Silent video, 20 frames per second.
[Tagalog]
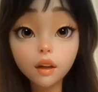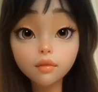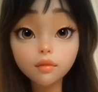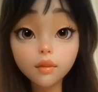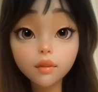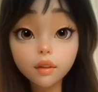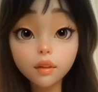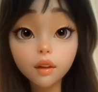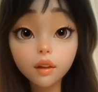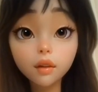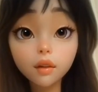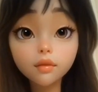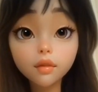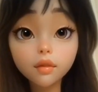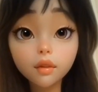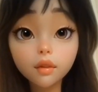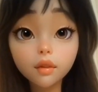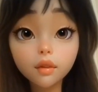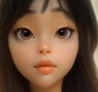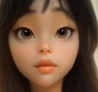Hello
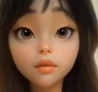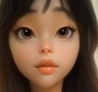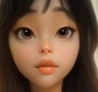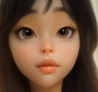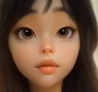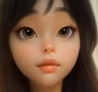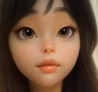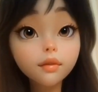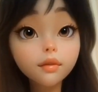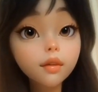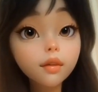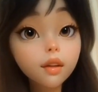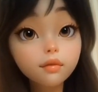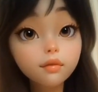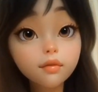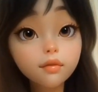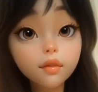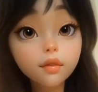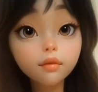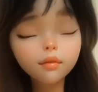everyone, welcome to
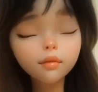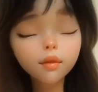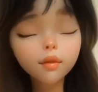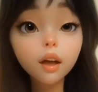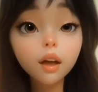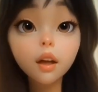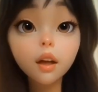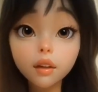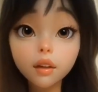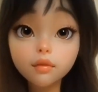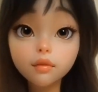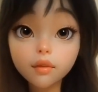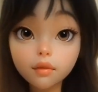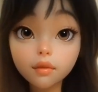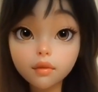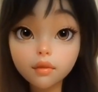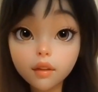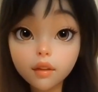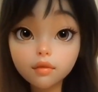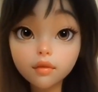Trending News Pasabo
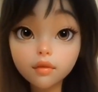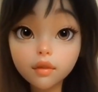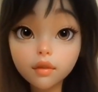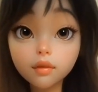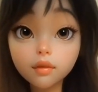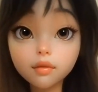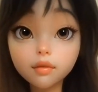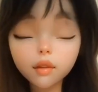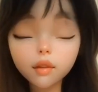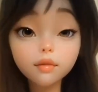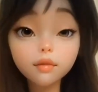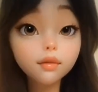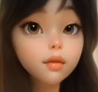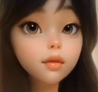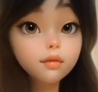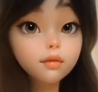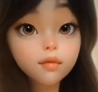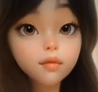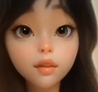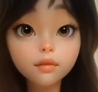Storytelling
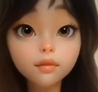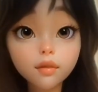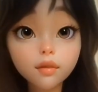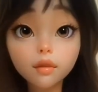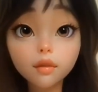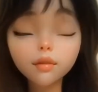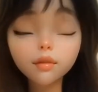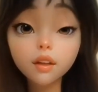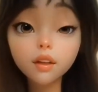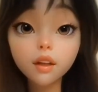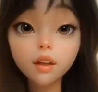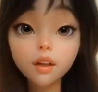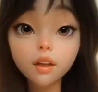Blab!